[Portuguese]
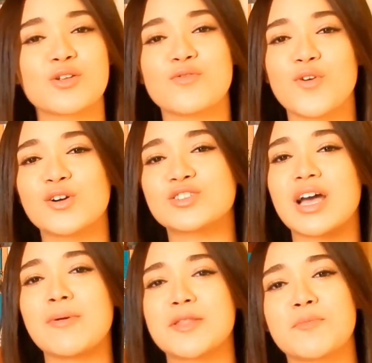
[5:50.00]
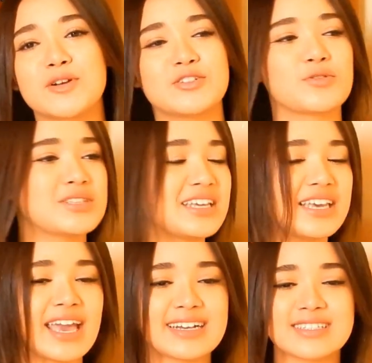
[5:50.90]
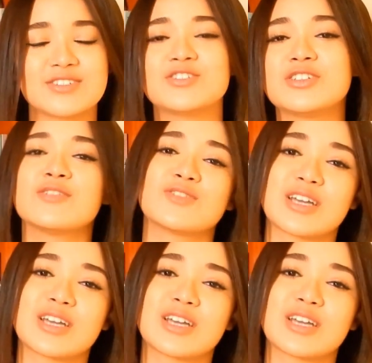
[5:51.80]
eu não vou gostar, mas depois que ninguém assistir, eu vou